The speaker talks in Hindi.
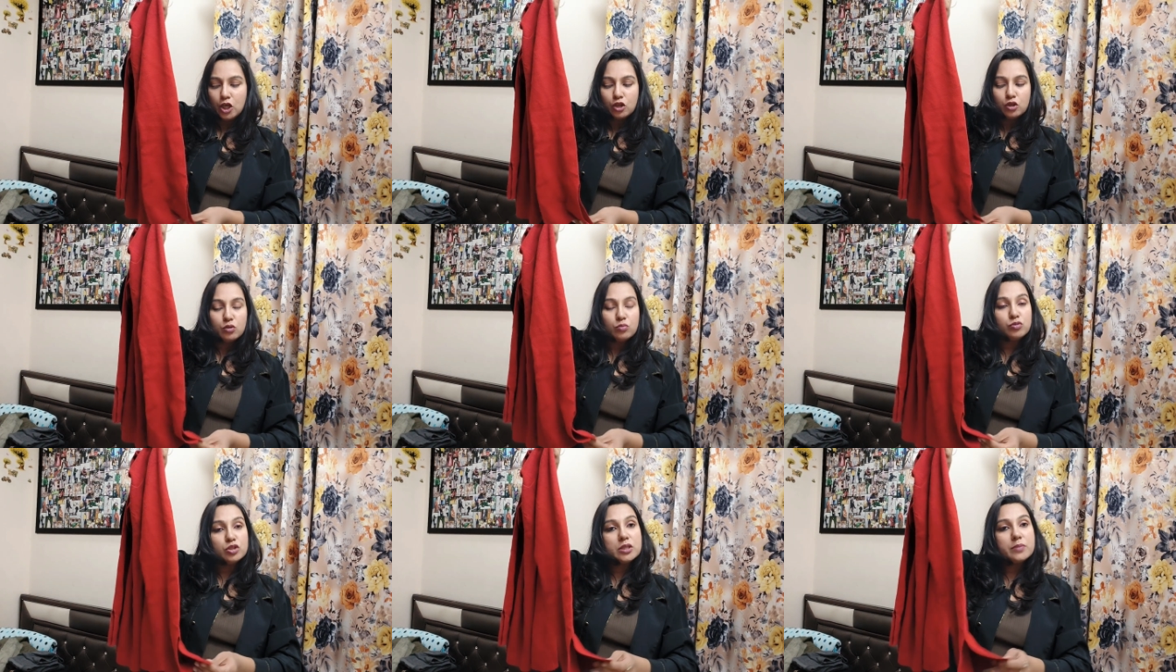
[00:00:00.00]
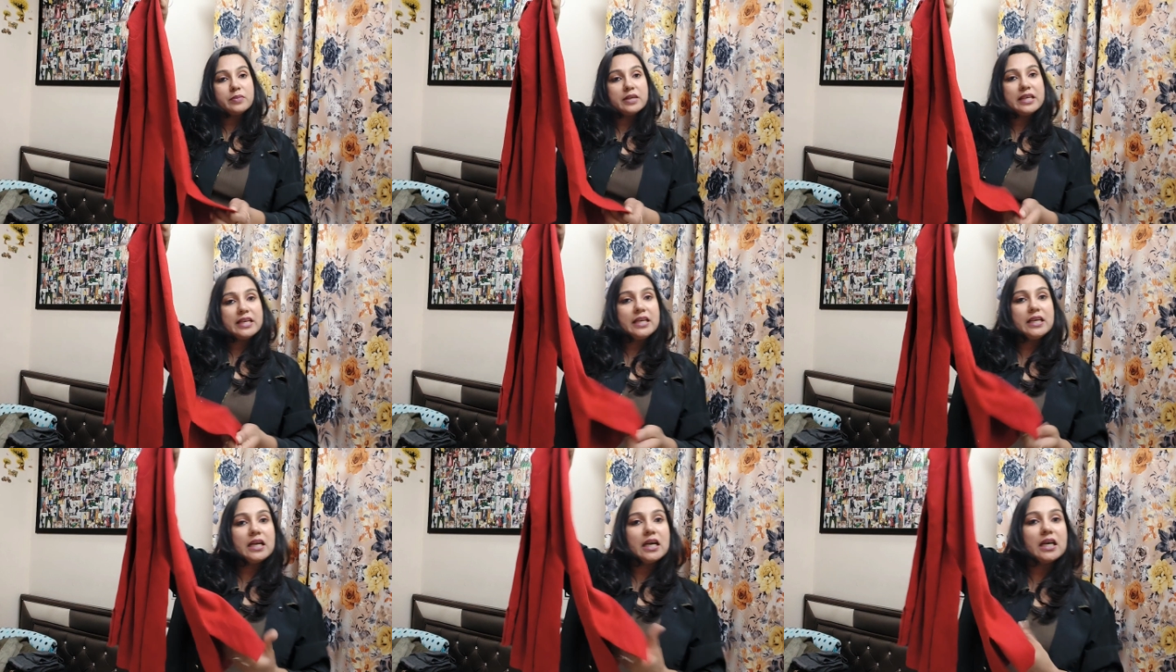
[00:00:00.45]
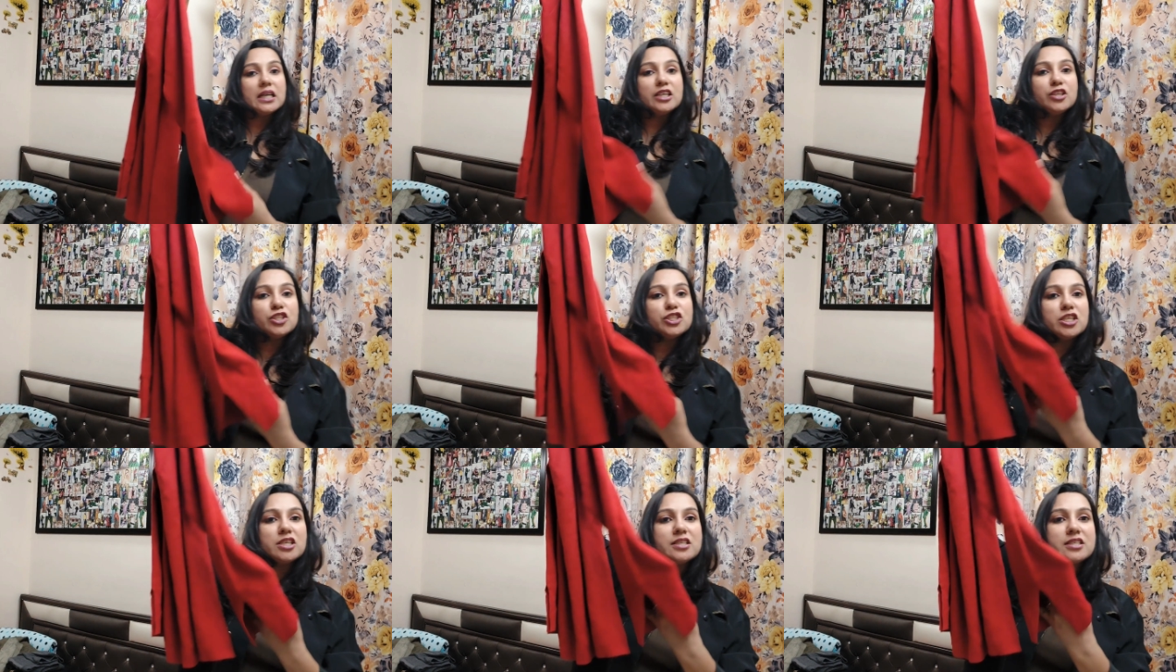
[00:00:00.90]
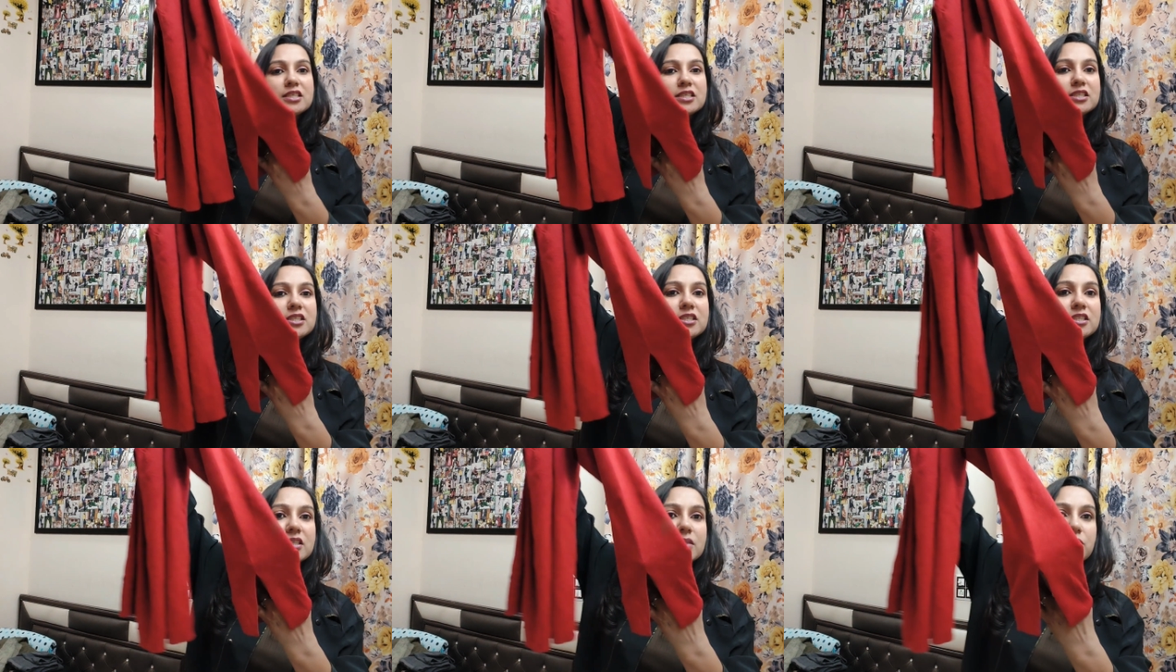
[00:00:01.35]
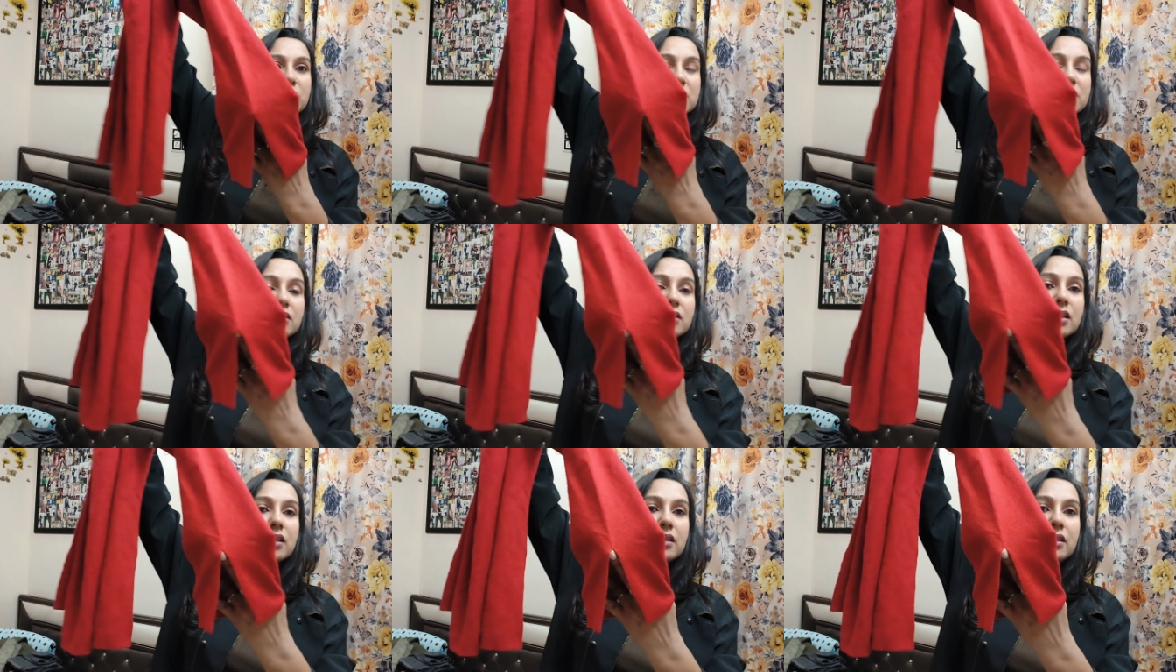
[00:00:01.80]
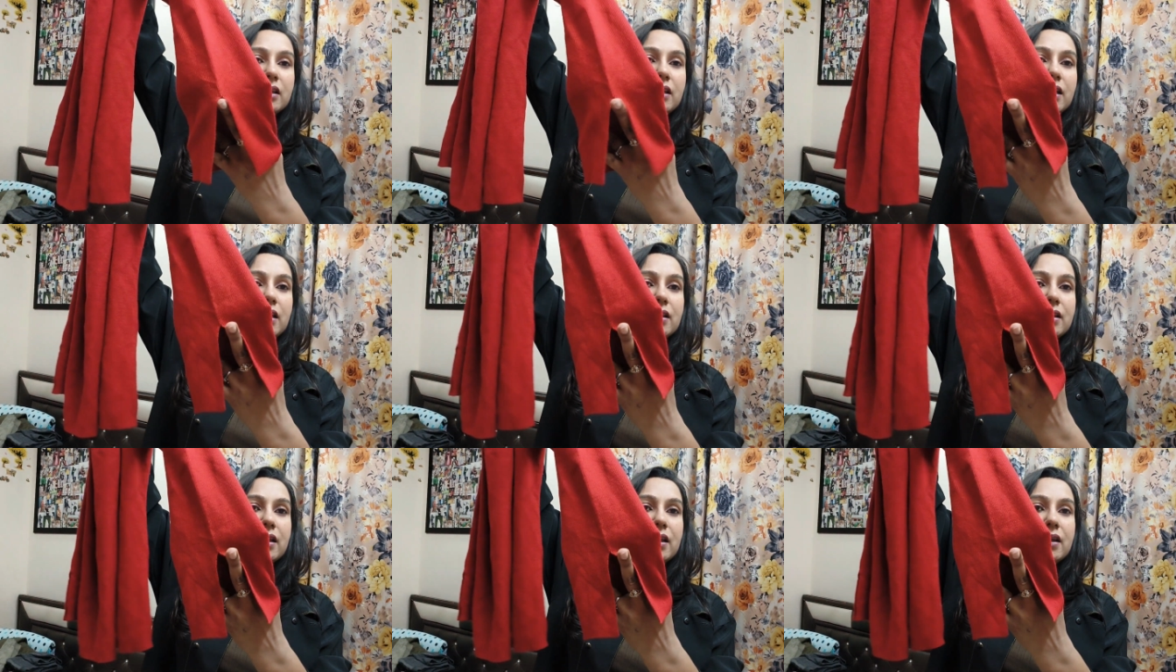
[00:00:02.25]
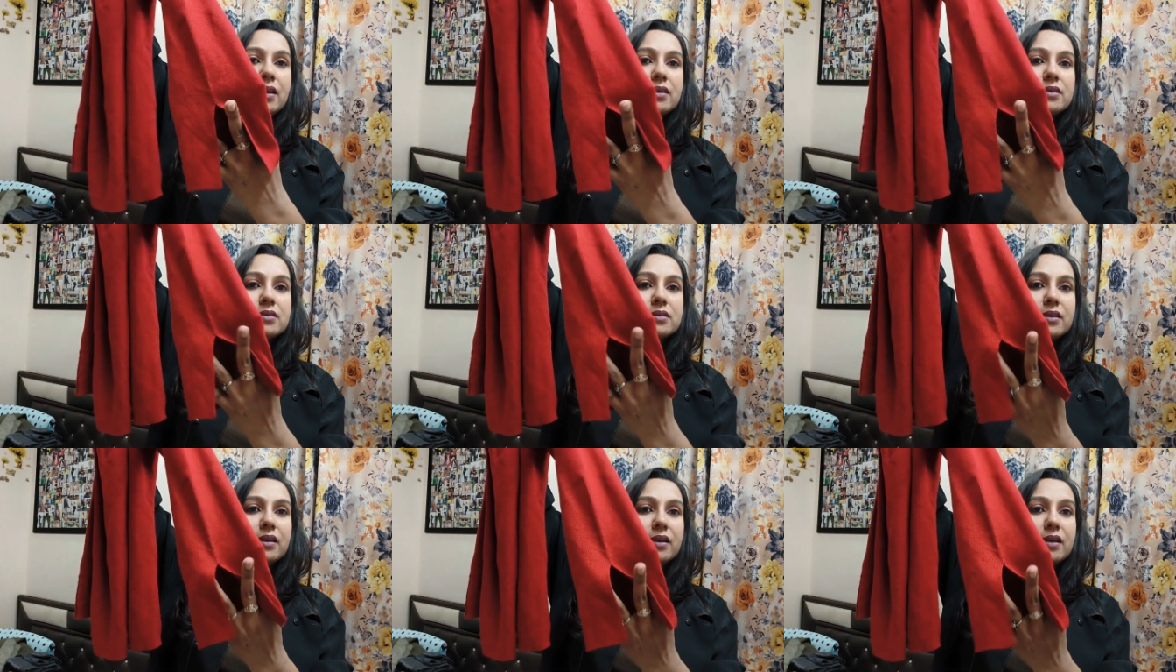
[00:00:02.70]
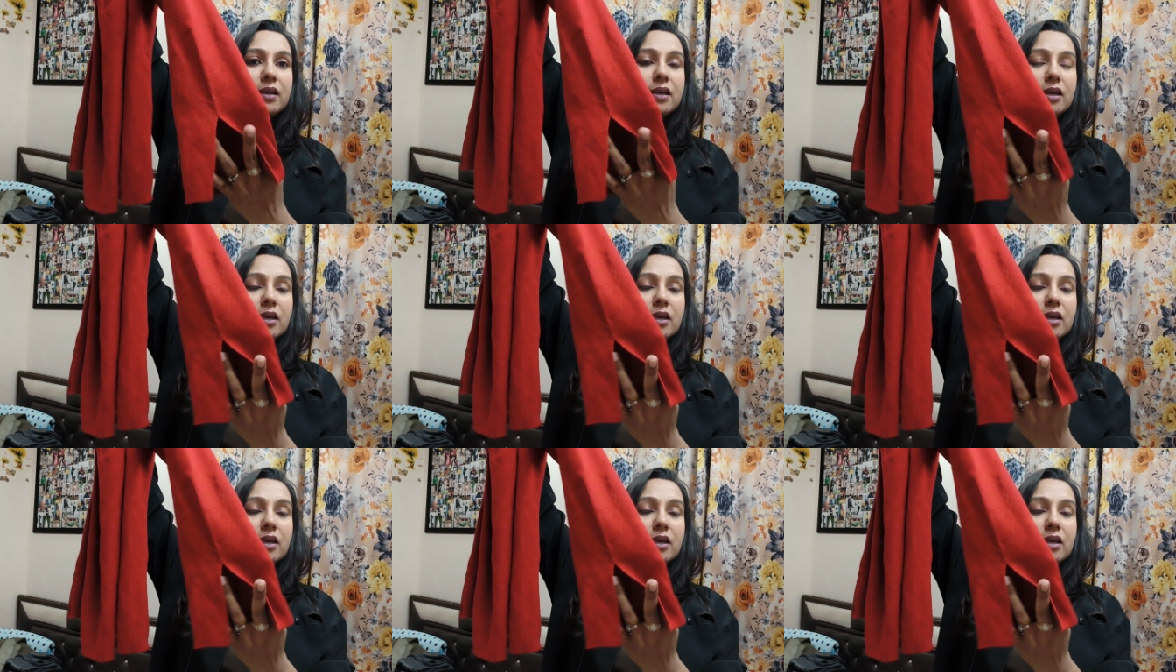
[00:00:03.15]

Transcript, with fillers: तो मुझे बड़ी अनयूजल सी चीज़ें पसंद आती हैं ये इसके